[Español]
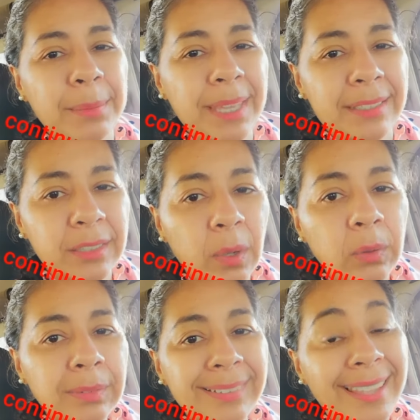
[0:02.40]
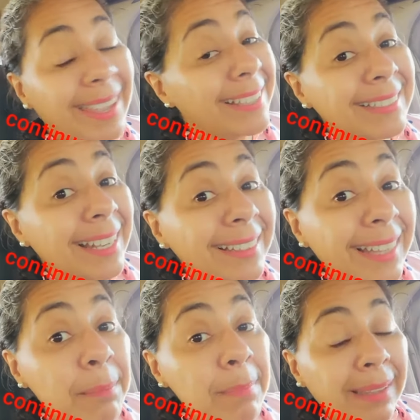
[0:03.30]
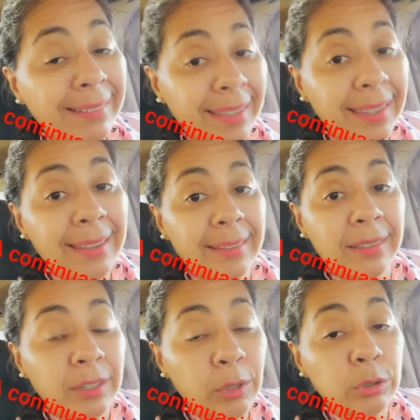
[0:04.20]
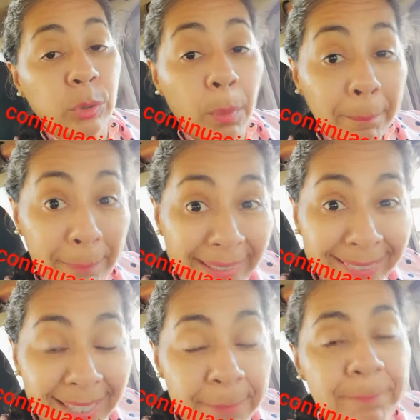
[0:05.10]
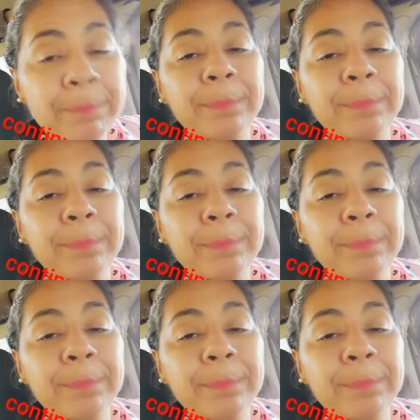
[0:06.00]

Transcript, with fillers: de Aviación, que es el tema que nos compete,